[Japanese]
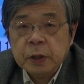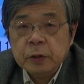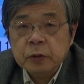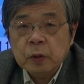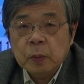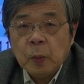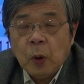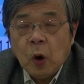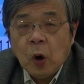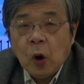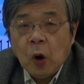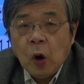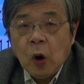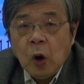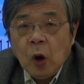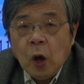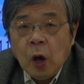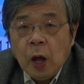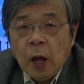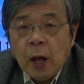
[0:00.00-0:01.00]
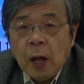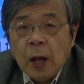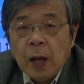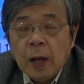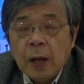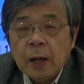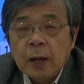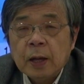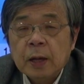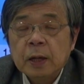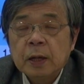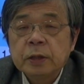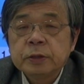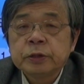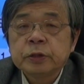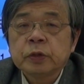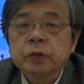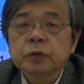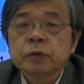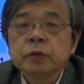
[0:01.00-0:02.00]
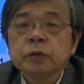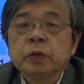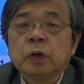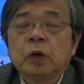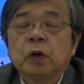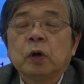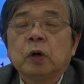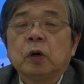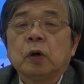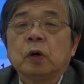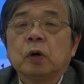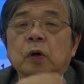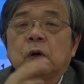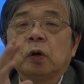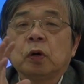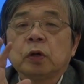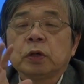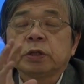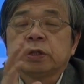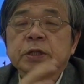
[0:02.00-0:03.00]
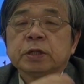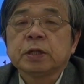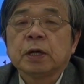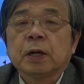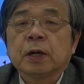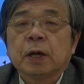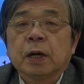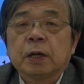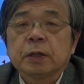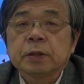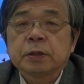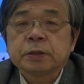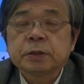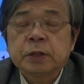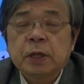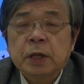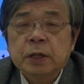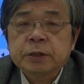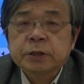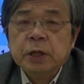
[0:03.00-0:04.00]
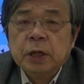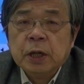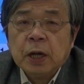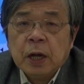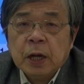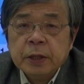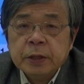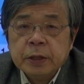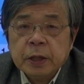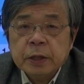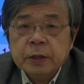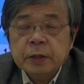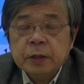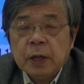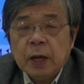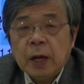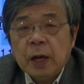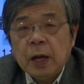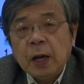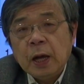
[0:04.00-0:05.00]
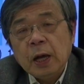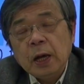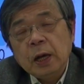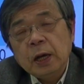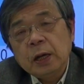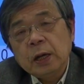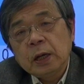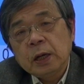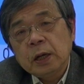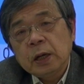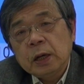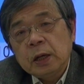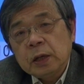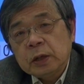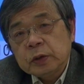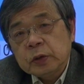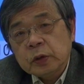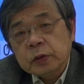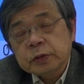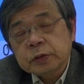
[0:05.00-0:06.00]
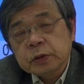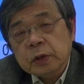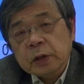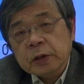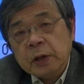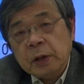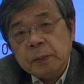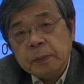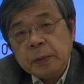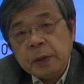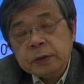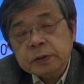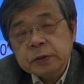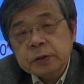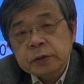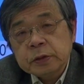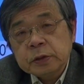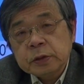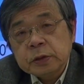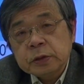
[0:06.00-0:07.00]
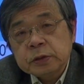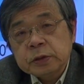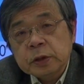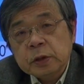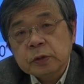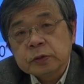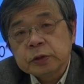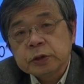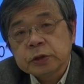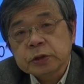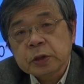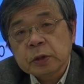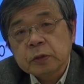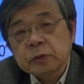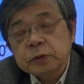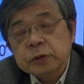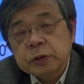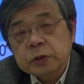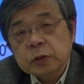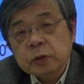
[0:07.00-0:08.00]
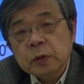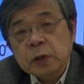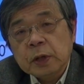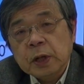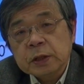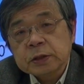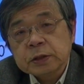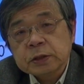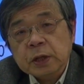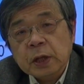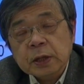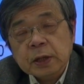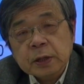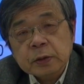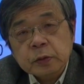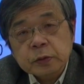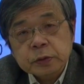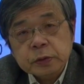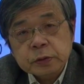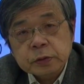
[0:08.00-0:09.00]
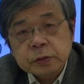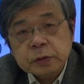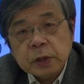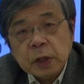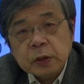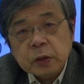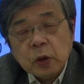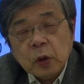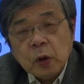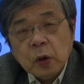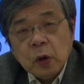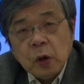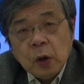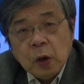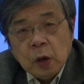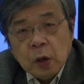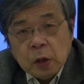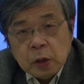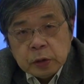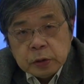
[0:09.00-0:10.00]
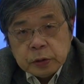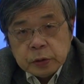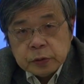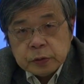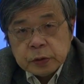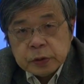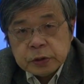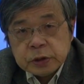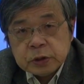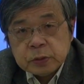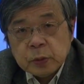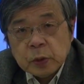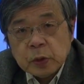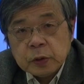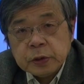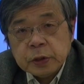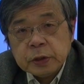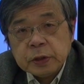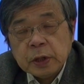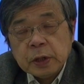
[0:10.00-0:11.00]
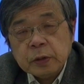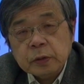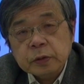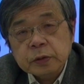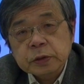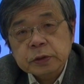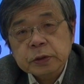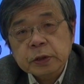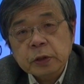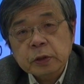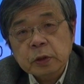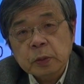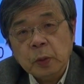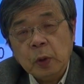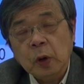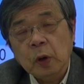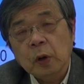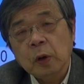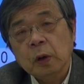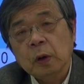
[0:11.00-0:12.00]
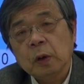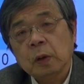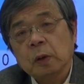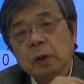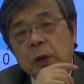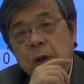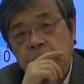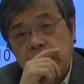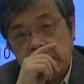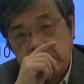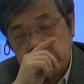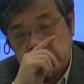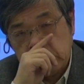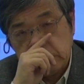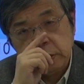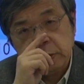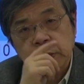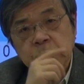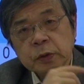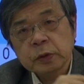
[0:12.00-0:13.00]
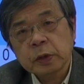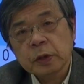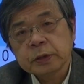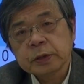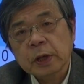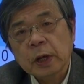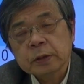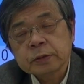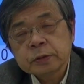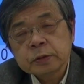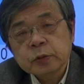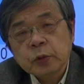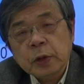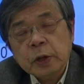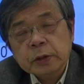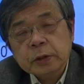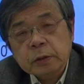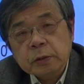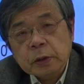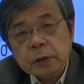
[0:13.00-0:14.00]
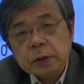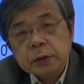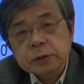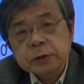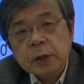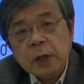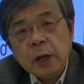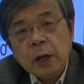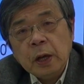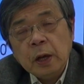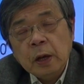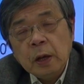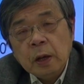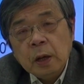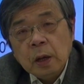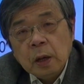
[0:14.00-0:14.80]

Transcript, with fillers: けれども、えー、日本の記者団からですね、記者会見で、えー、ドイツは原発ゼロにしたのに日本はなぜ再稼働するんだというような質問が出たようですけれども、これは全く問題を逆に捉えているわけですね。